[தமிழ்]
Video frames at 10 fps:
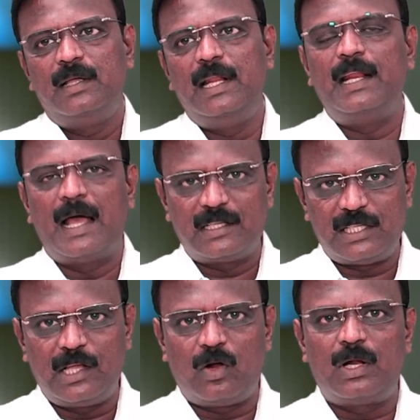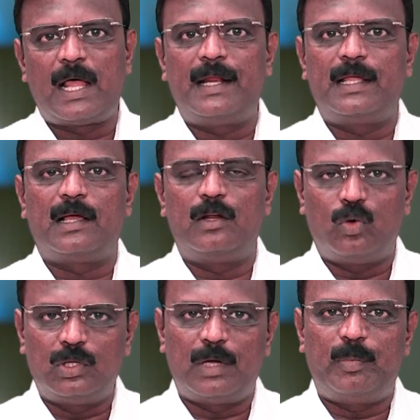இன்னைக்கு நாங்கள் செய்கிறோன்ற அறிக்கைகள்
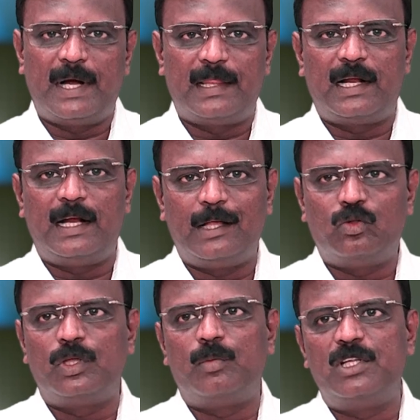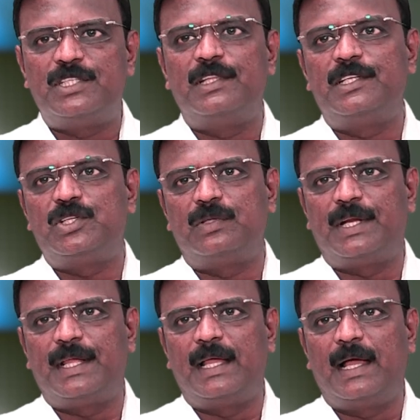கொடுத்த பின்னாடி தானே நீங்கள் தூங்கி முழிச்சு எந்திரிச்சு
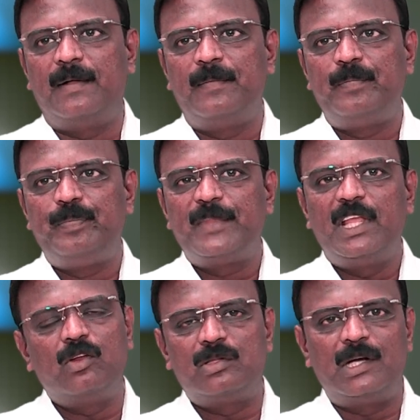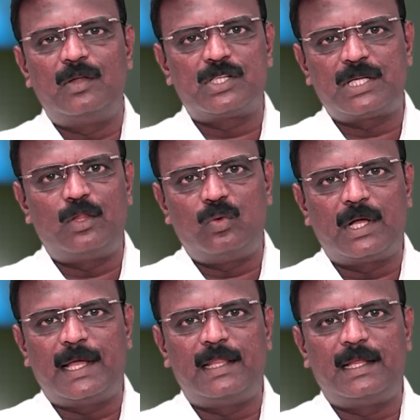வந்திருக்கீங்க இருபத்தி ரெண்டு வருஷம் அது
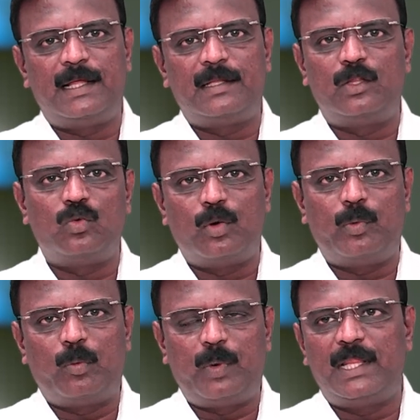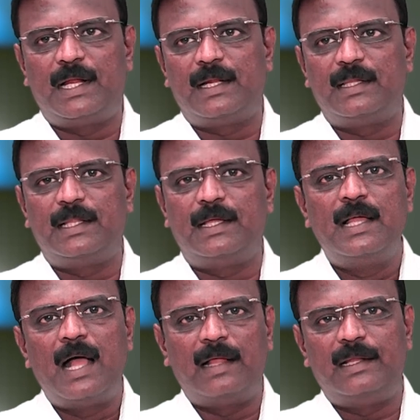உங்கள் கையில் தானே இருந்தது உங்கள் பொறுப்பில் தானே இருந்தது
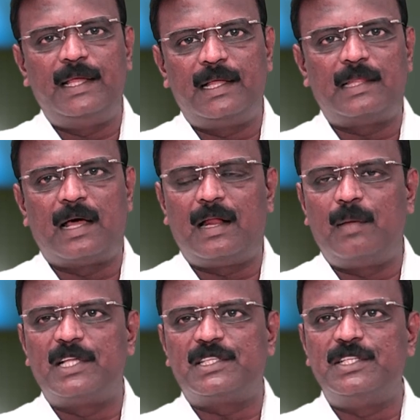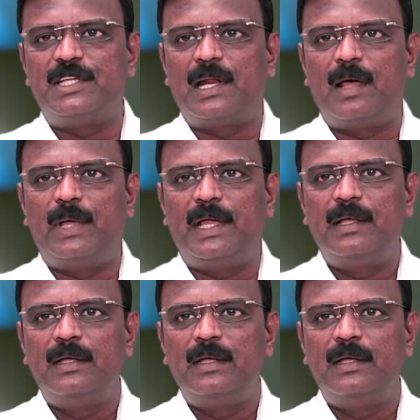அதை நீங்கள் தாராளமாக செஞ்சுருக்கலாமே